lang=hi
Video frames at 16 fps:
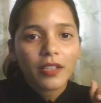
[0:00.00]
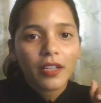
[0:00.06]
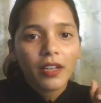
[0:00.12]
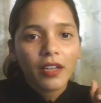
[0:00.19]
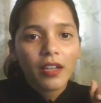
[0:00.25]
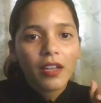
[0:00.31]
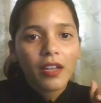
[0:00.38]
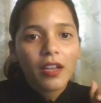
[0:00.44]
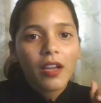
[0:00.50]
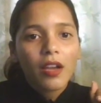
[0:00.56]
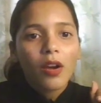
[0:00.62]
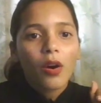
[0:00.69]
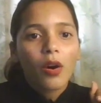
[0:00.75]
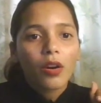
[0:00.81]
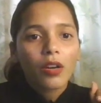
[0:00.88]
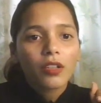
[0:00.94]
यूनिट्स हैं
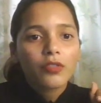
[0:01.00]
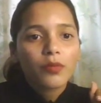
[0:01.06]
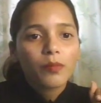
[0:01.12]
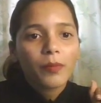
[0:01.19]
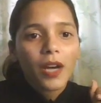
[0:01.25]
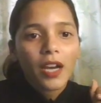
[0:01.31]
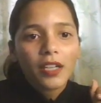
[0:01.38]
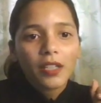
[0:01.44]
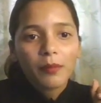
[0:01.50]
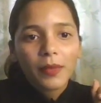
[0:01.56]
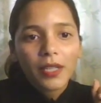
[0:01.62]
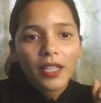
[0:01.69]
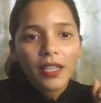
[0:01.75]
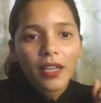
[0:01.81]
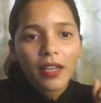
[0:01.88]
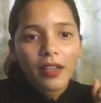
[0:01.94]
और जो
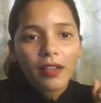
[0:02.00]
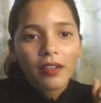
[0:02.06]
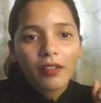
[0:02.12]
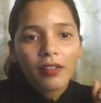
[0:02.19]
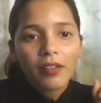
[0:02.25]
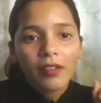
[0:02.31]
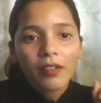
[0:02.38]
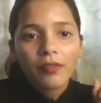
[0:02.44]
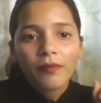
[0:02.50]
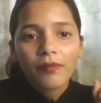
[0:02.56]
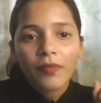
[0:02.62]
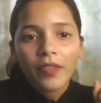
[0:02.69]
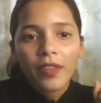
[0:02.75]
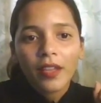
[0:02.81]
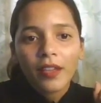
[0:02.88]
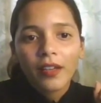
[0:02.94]
पार्ट बी है
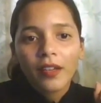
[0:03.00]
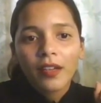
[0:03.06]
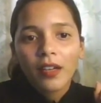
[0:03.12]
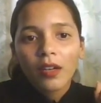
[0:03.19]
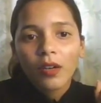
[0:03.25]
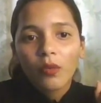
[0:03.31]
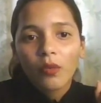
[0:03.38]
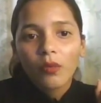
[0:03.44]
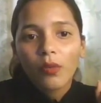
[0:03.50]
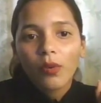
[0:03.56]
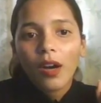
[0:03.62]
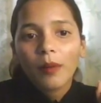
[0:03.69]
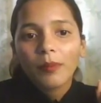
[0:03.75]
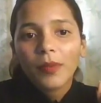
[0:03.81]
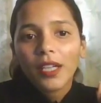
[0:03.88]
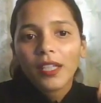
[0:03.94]

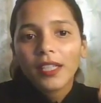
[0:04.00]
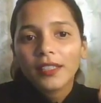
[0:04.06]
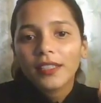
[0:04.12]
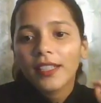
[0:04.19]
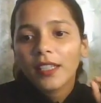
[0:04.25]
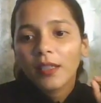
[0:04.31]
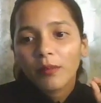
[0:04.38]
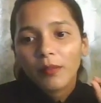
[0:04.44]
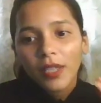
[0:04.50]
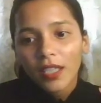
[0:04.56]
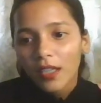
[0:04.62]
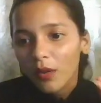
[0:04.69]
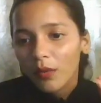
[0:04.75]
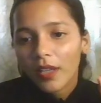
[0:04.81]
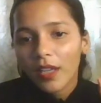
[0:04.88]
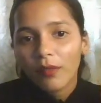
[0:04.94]
वो आपका कितने
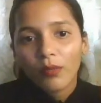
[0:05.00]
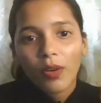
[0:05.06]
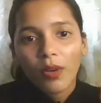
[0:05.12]
नंबर का